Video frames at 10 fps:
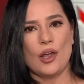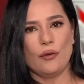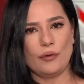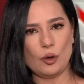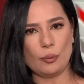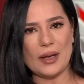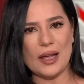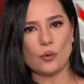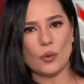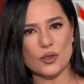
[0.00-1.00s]
في
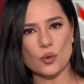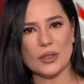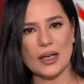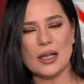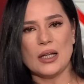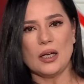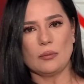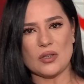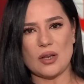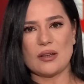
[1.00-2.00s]
لبنان وسوريا
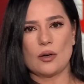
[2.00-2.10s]
مصادر